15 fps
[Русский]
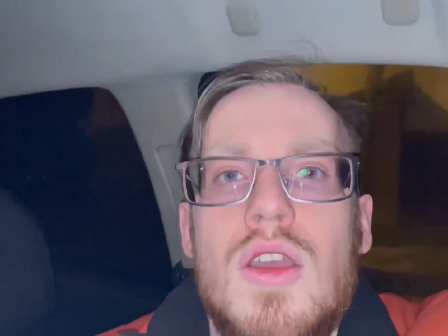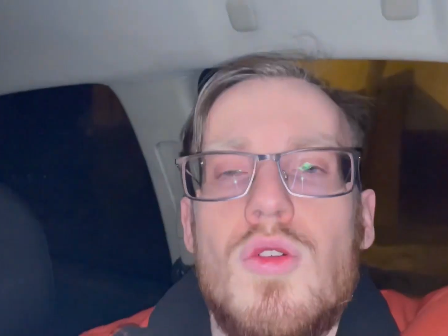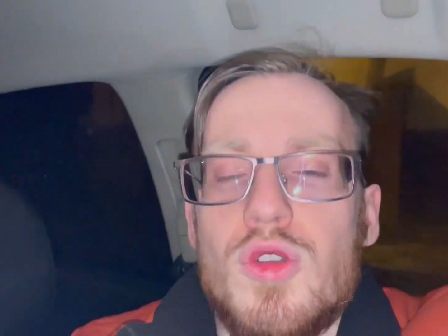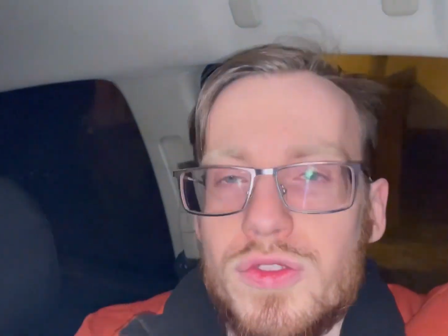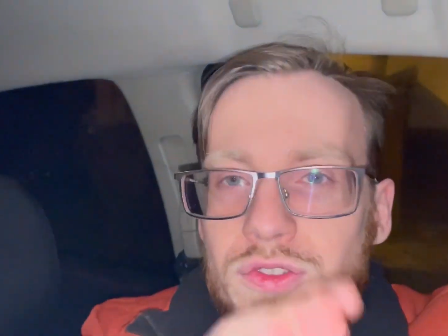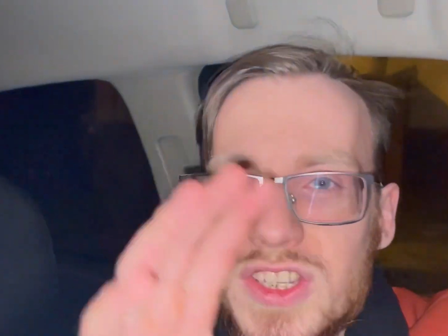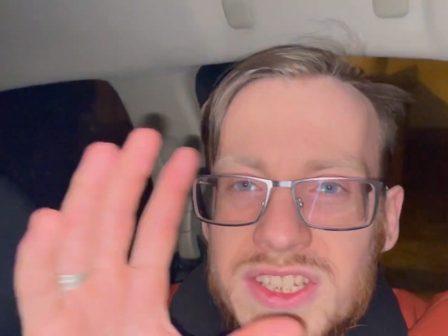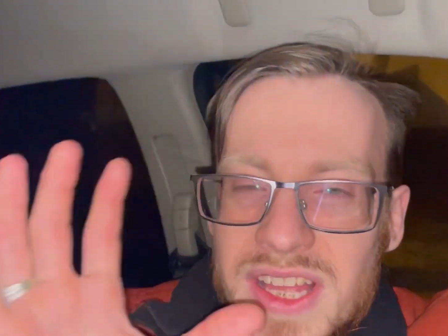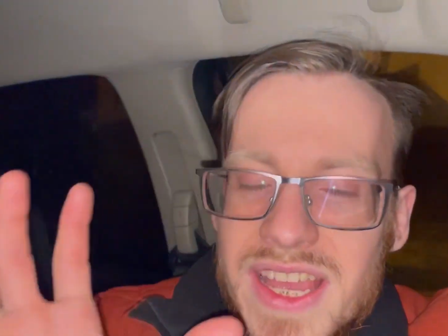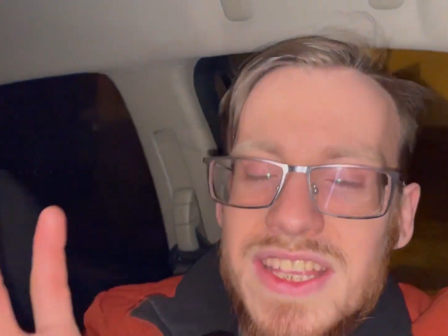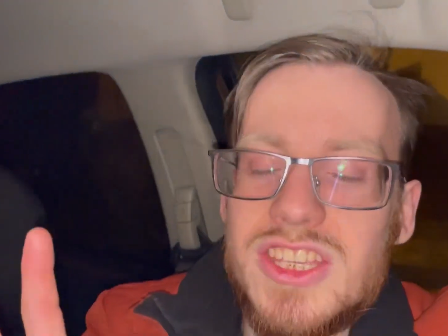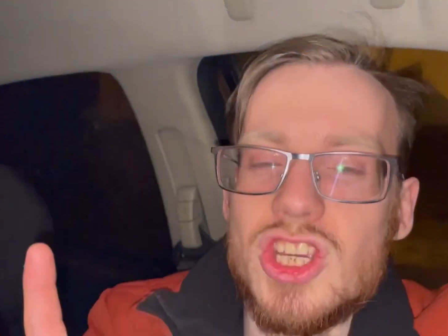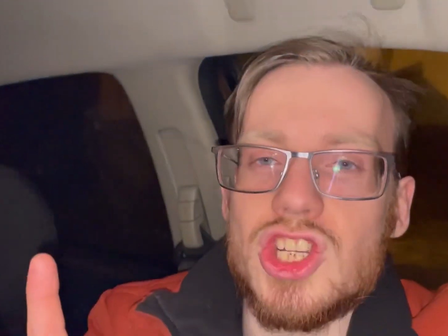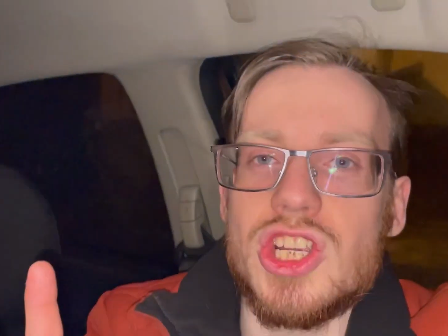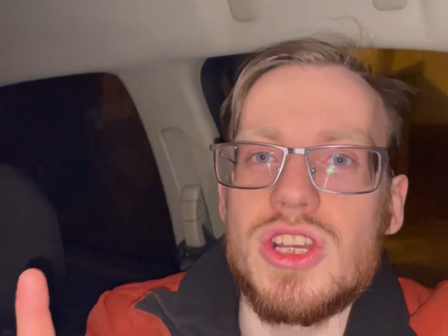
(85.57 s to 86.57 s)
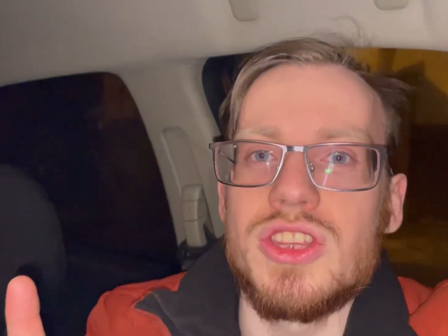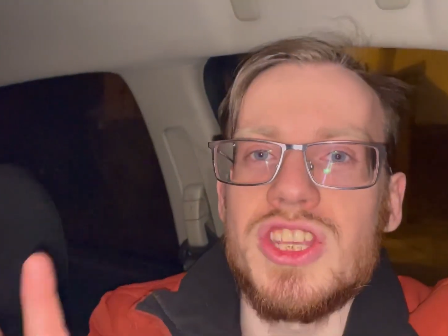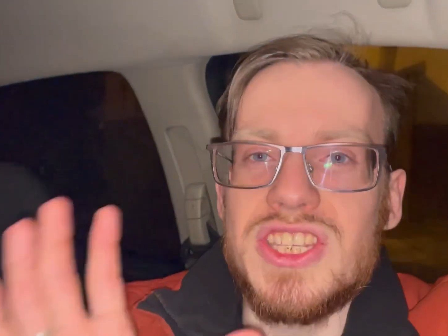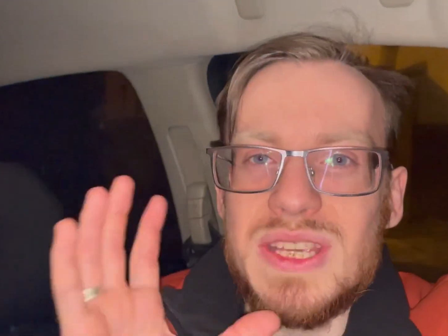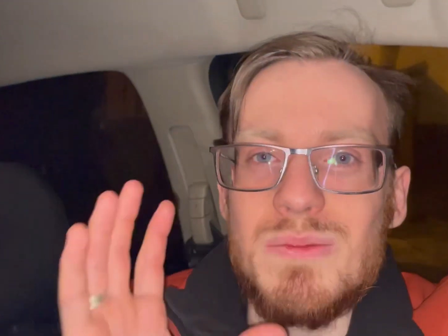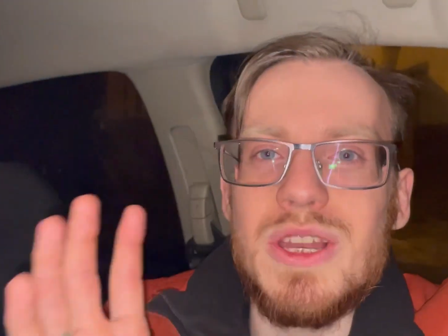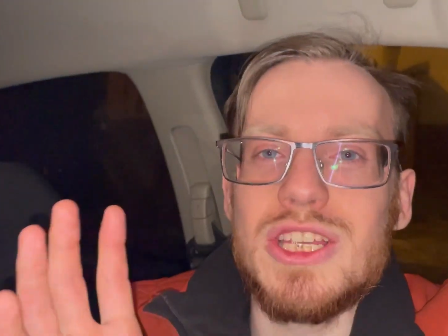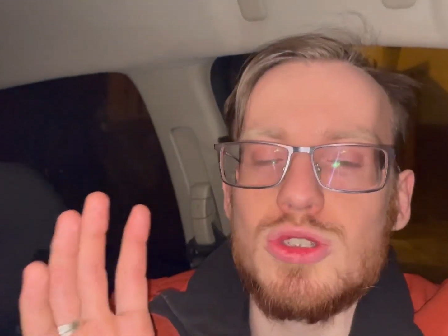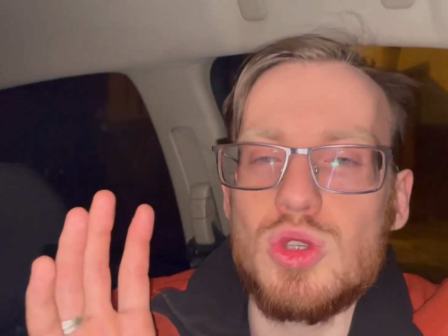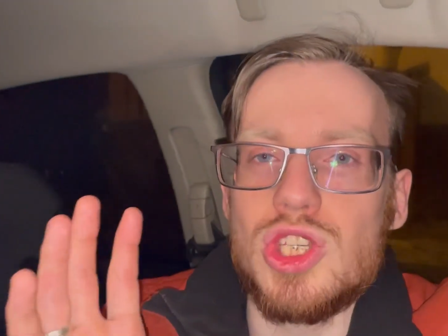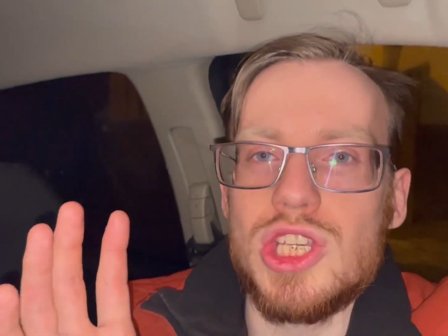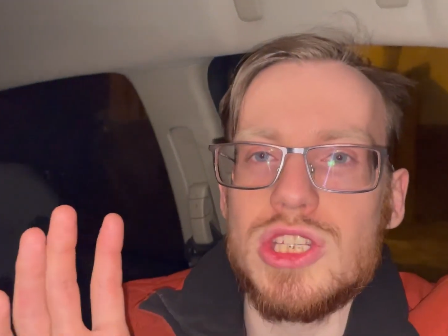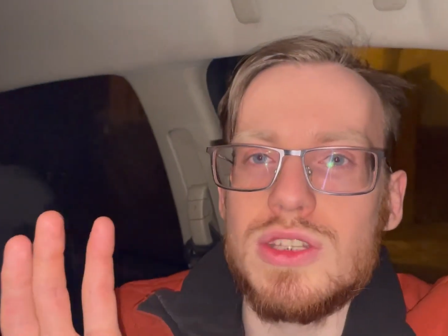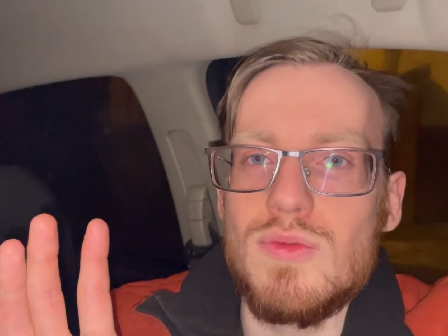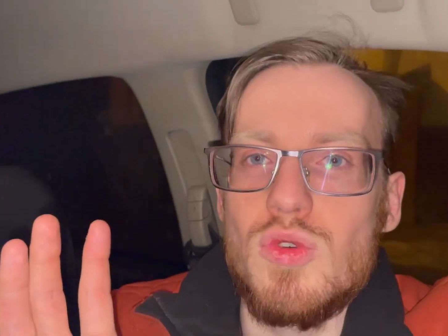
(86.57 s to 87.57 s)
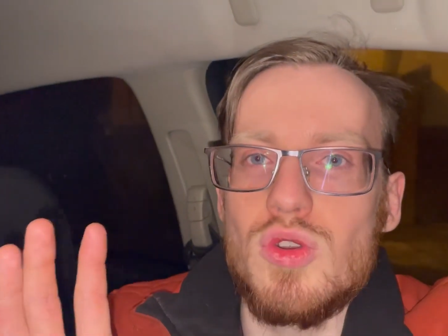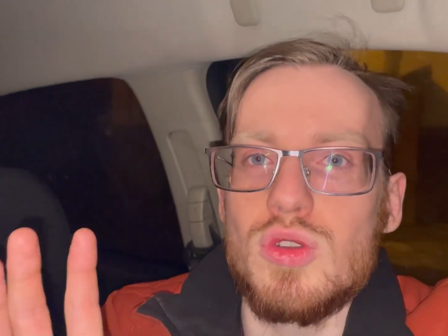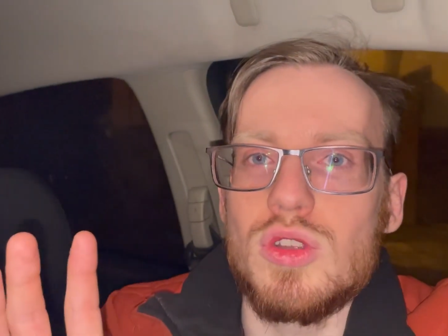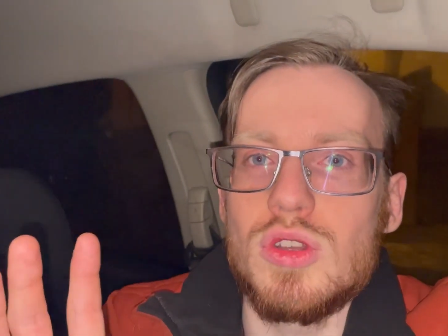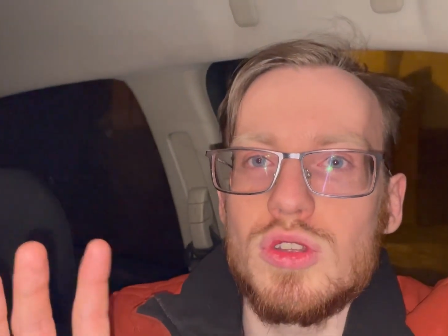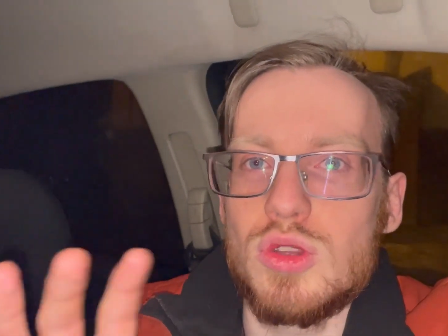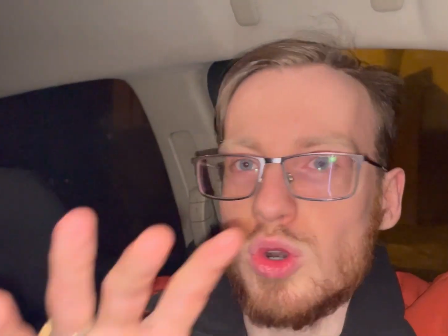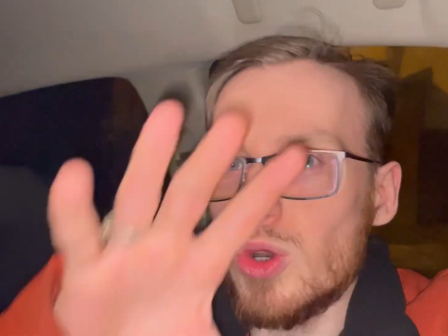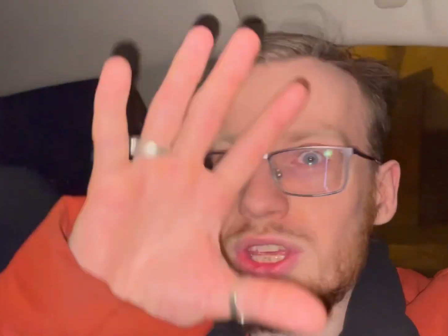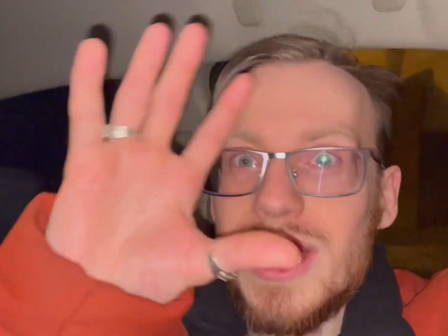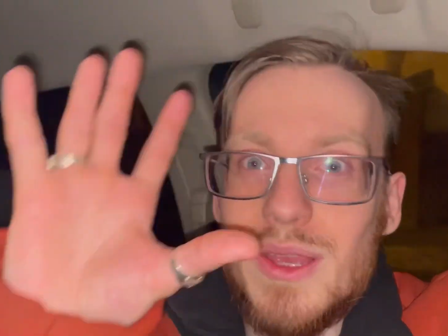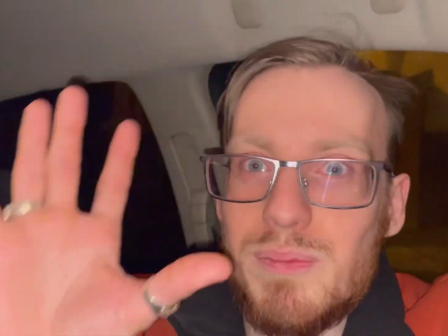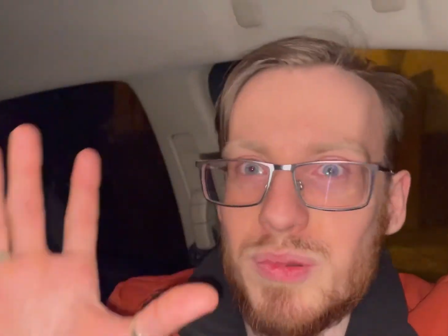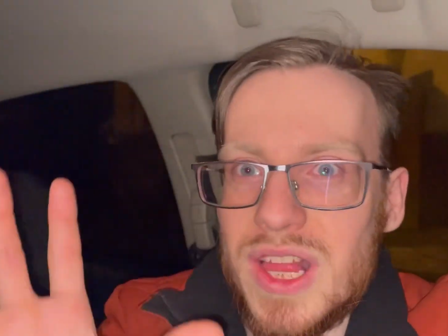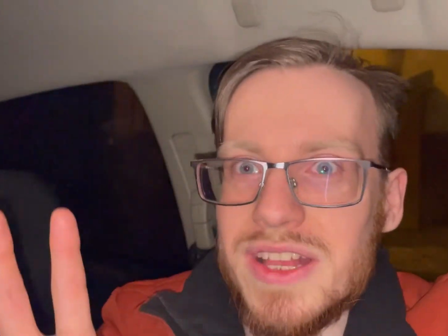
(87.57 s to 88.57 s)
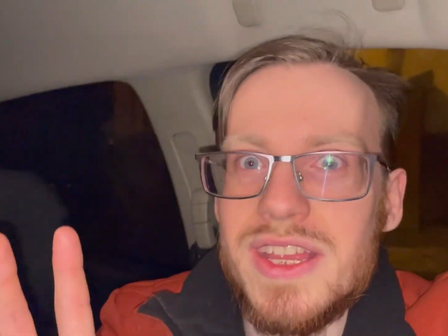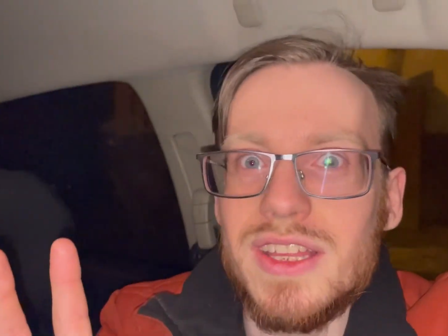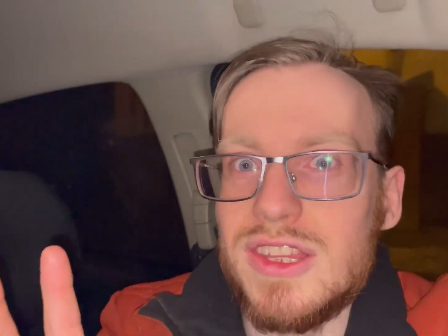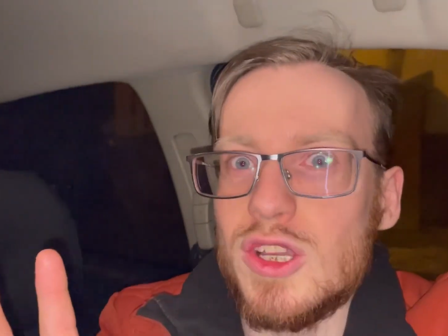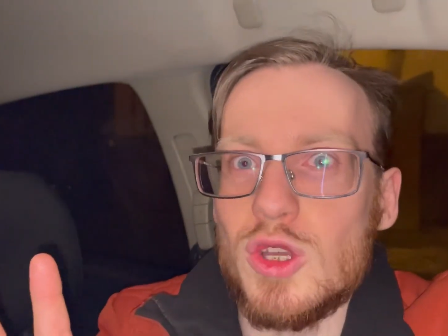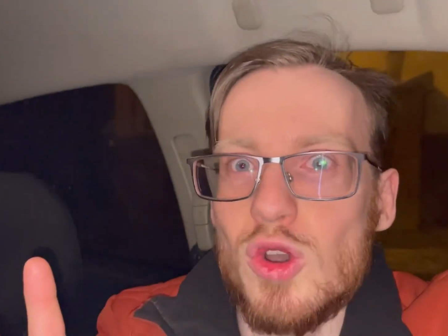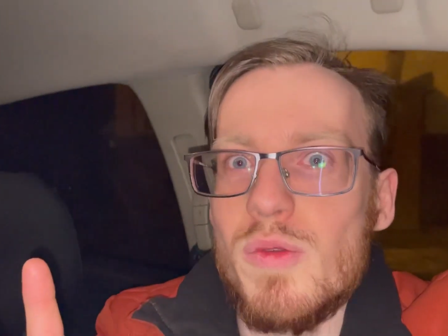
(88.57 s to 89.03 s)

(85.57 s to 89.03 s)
Вот вы знаете же, на Земле существуют другие планеты,